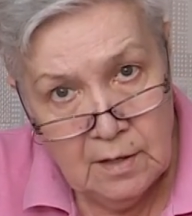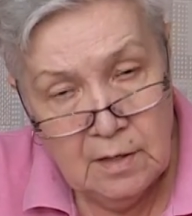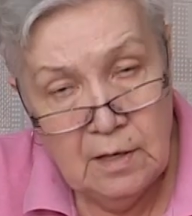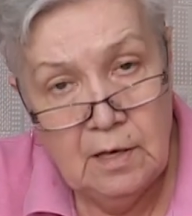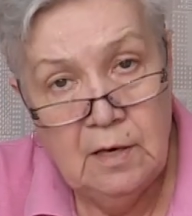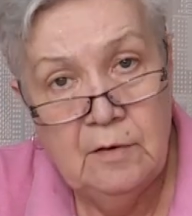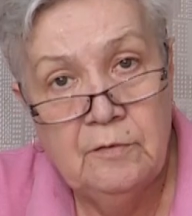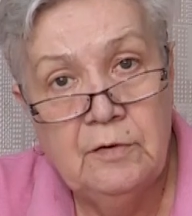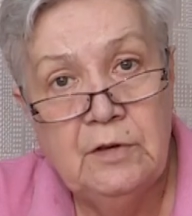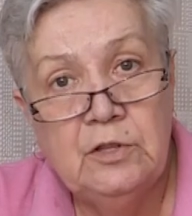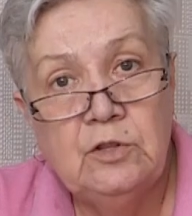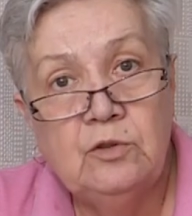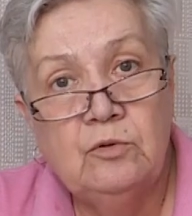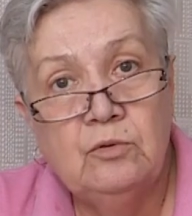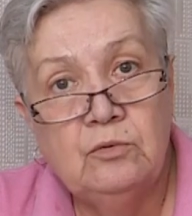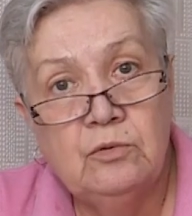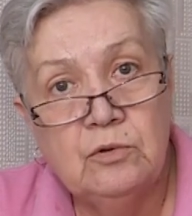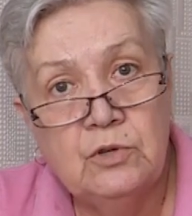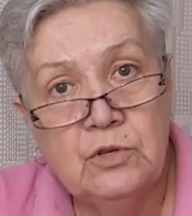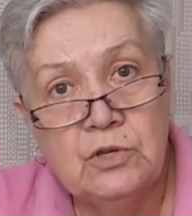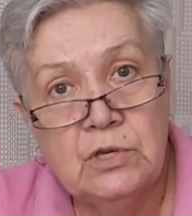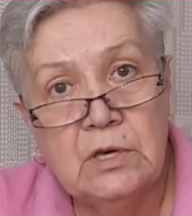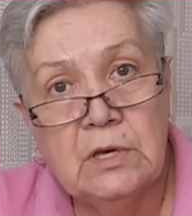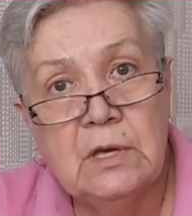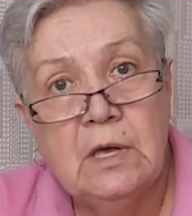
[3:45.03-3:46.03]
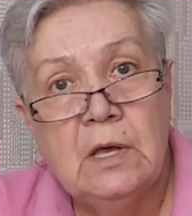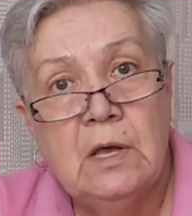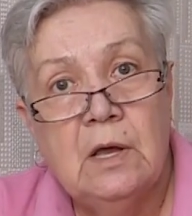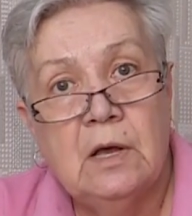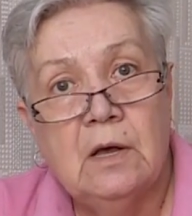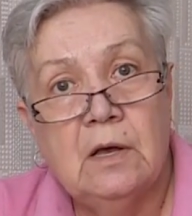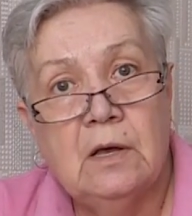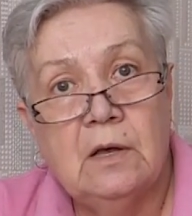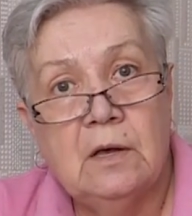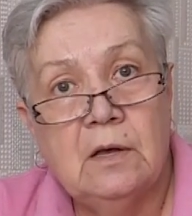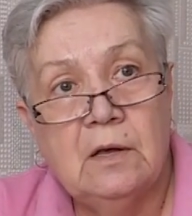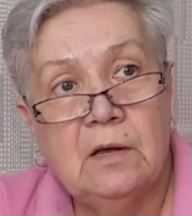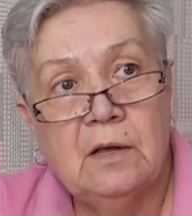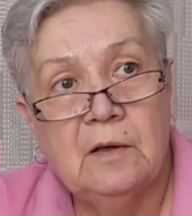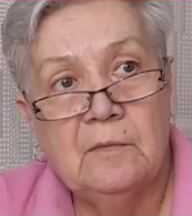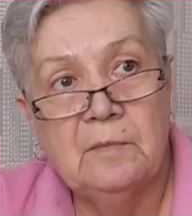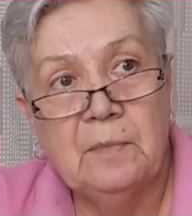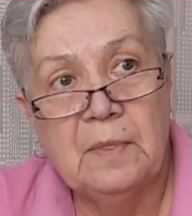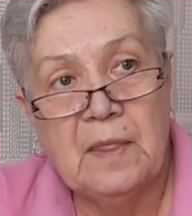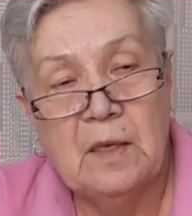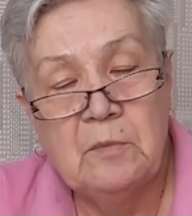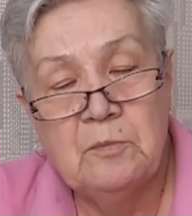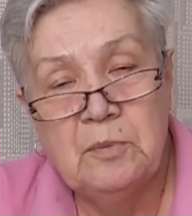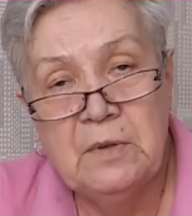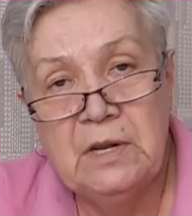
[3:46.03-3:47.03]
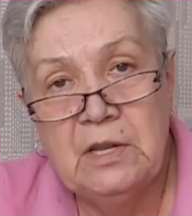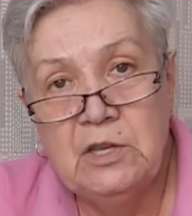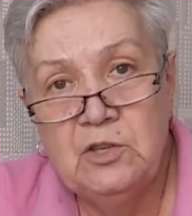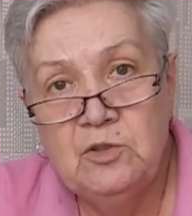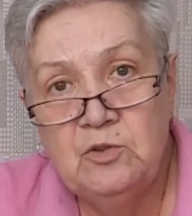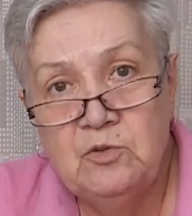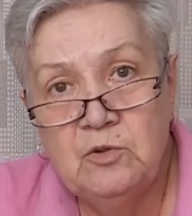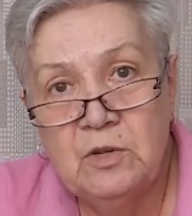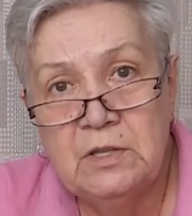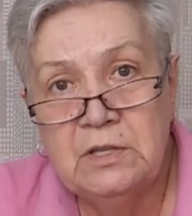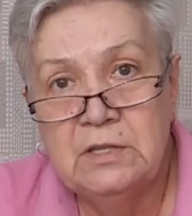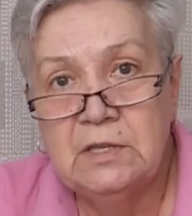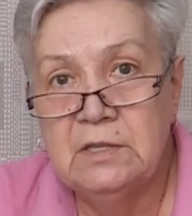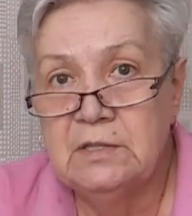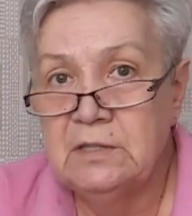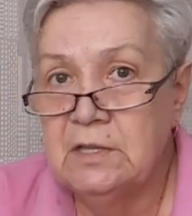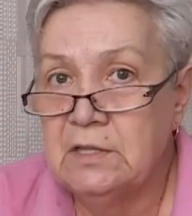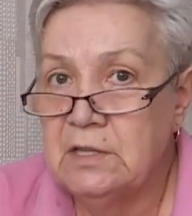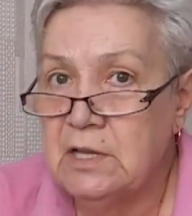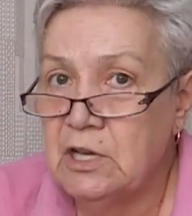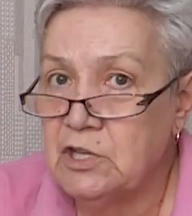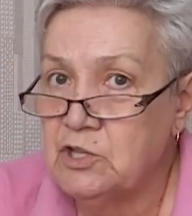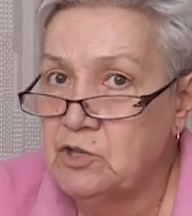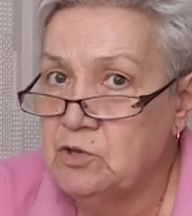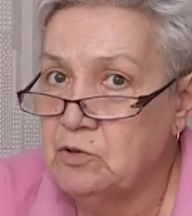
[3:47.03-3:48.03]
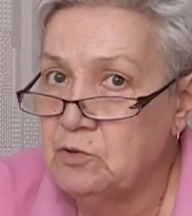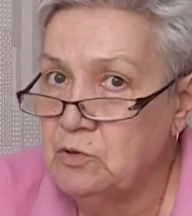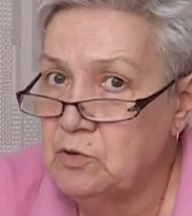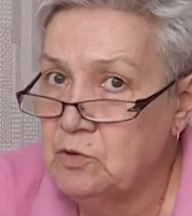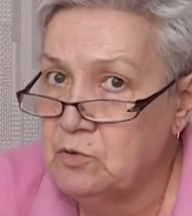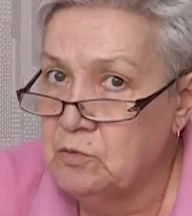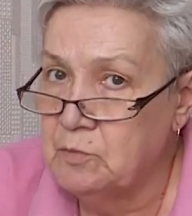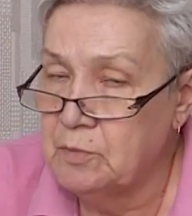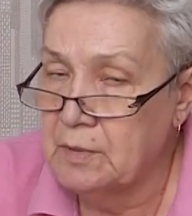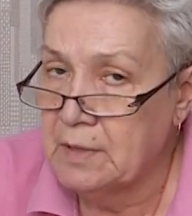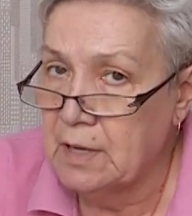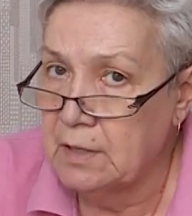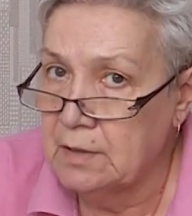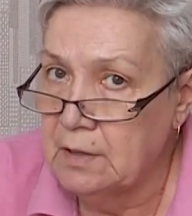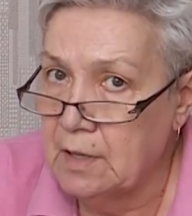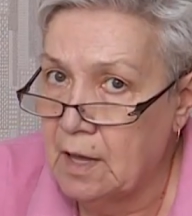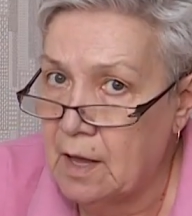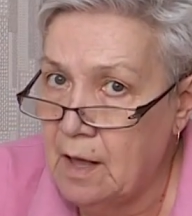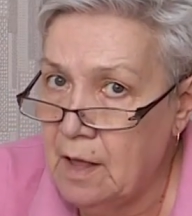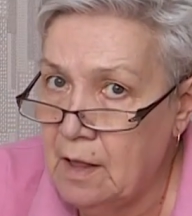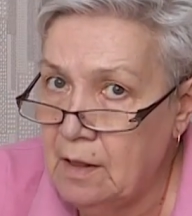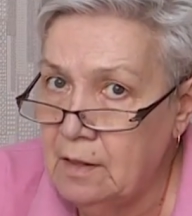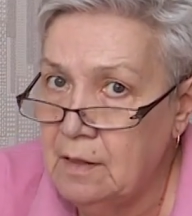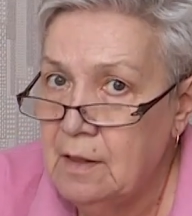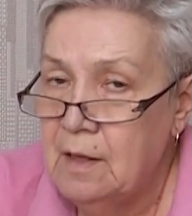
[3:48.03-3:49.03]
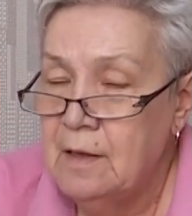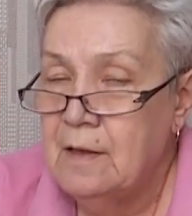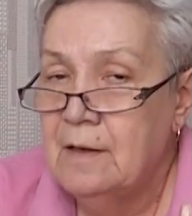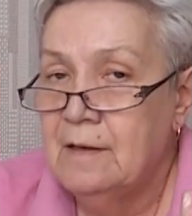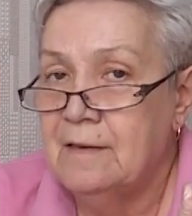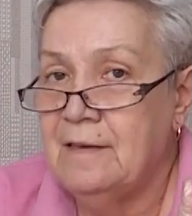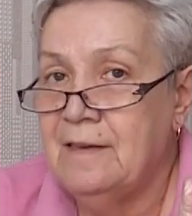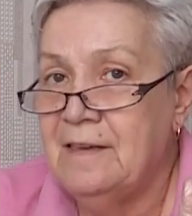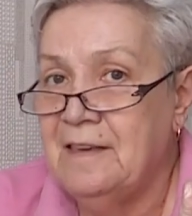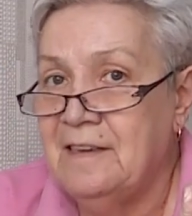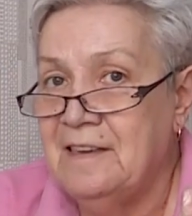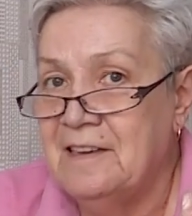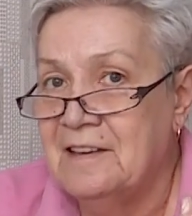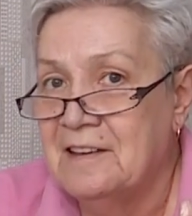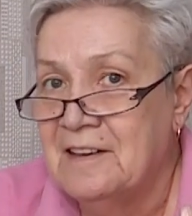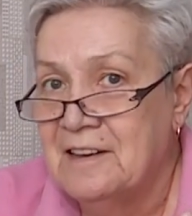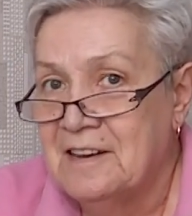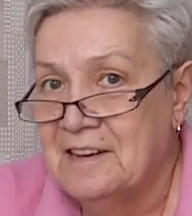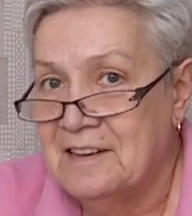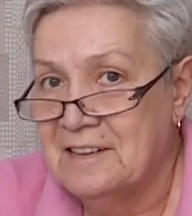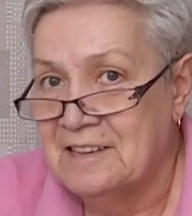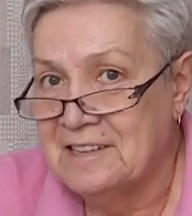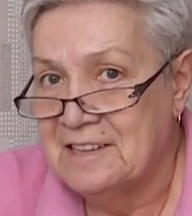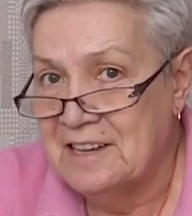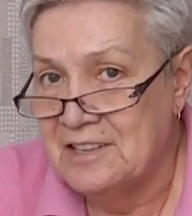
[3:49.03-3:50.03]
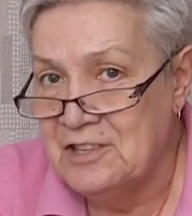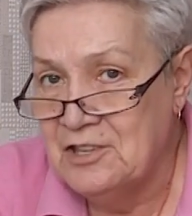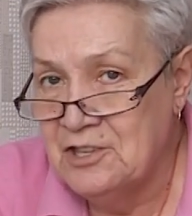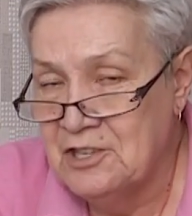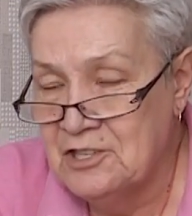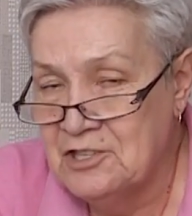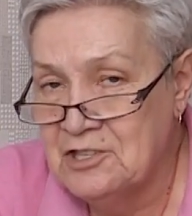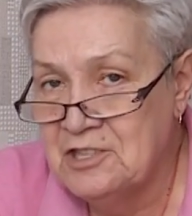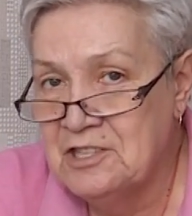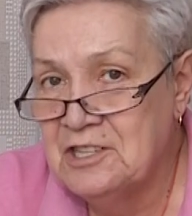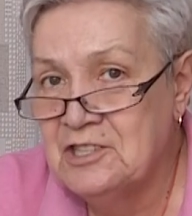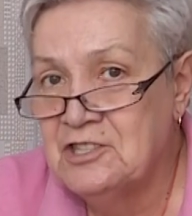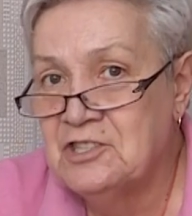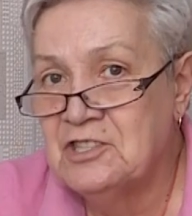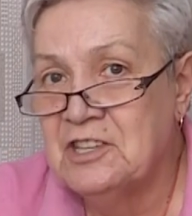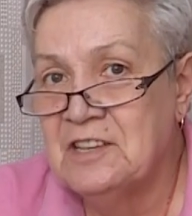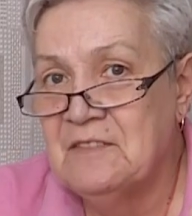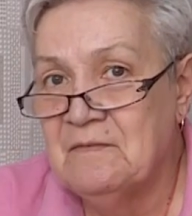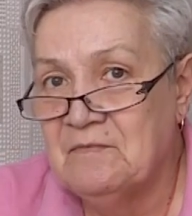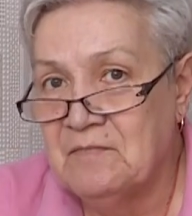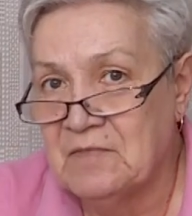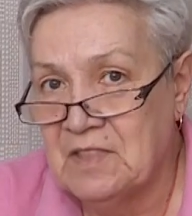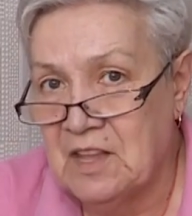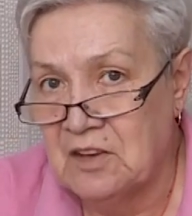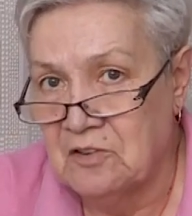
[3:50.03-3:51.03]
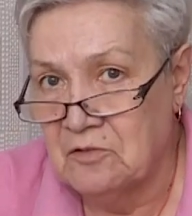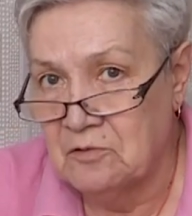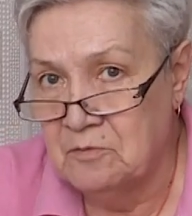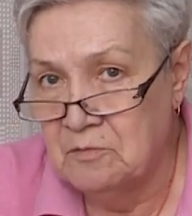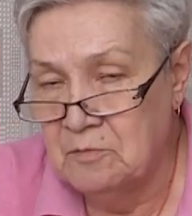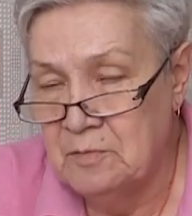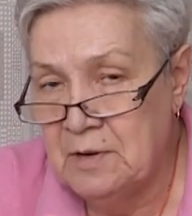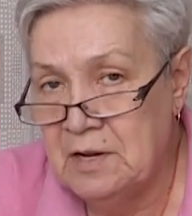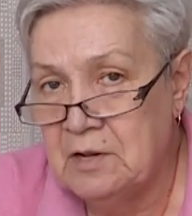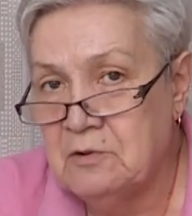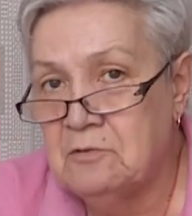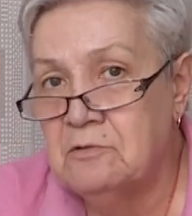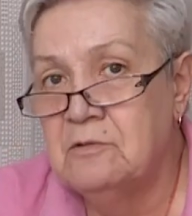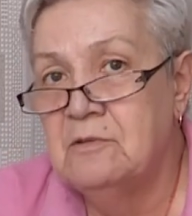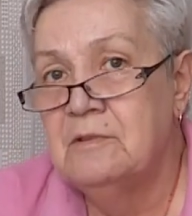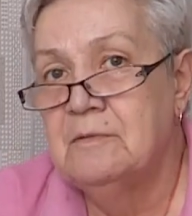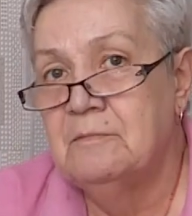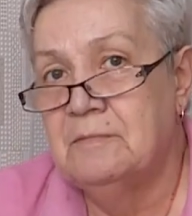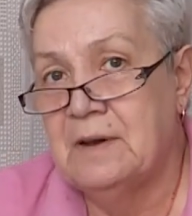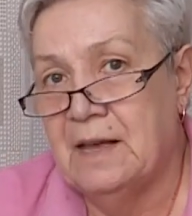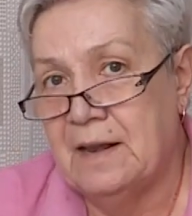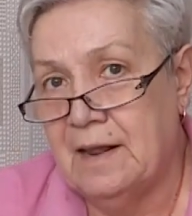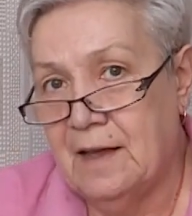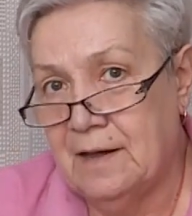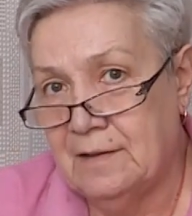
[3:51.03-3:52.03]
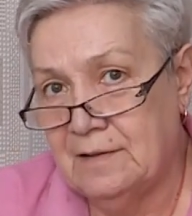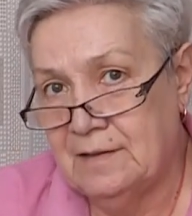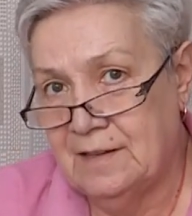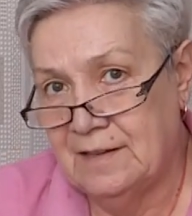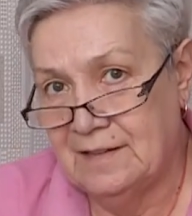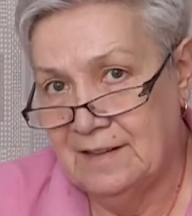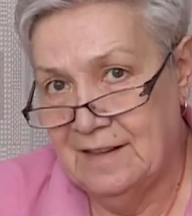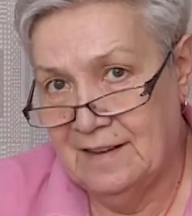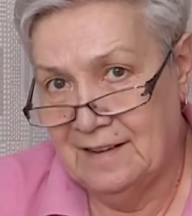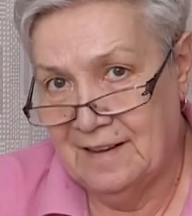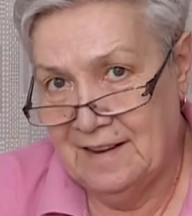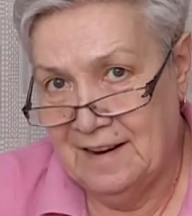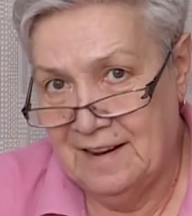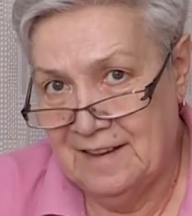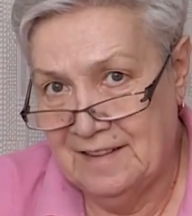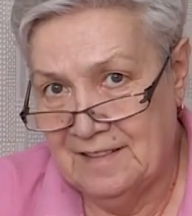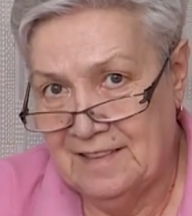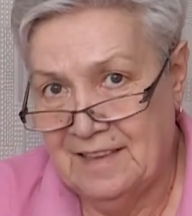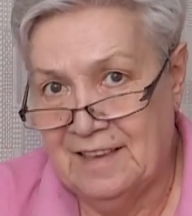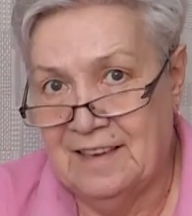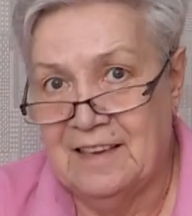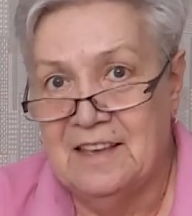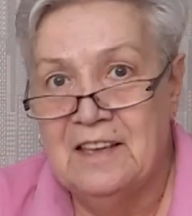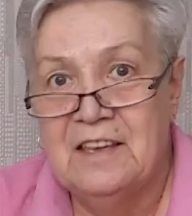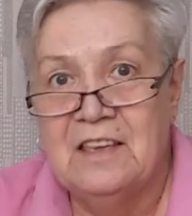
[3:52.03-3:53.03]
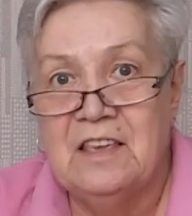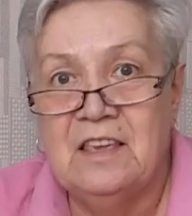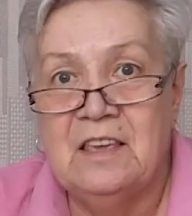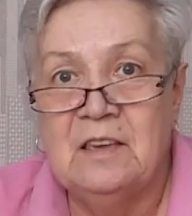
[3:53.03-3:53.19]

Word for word: и вы тут же э, перейдете на наш YouTube-канал и, а, конечно же, на рубрику «Порядки на грядке».